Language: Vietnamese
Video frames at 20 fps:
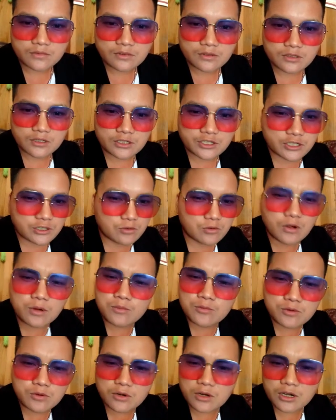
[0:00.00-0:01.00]
thì si u
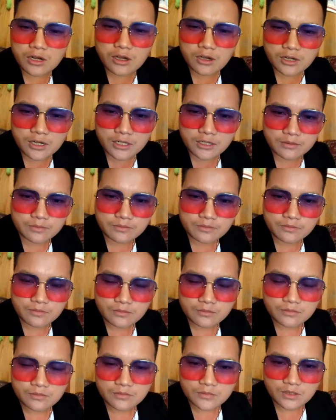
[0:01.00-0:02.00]
mu ua lo na
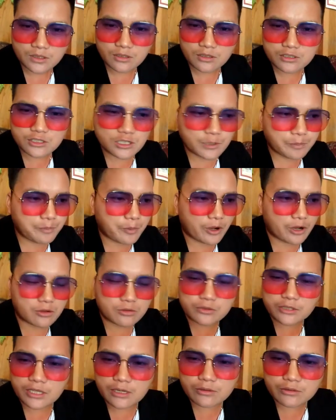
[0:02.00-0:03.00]
tôi chỉ bỏ lú
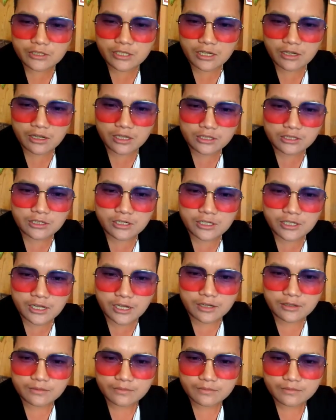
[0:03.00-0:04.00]
tàu chả có tôi đi
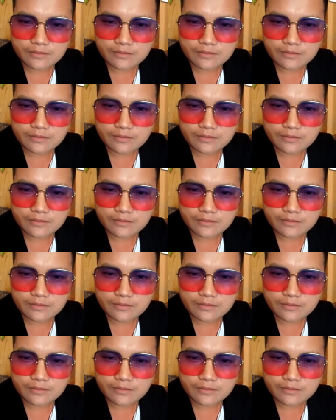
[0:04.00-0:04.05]
na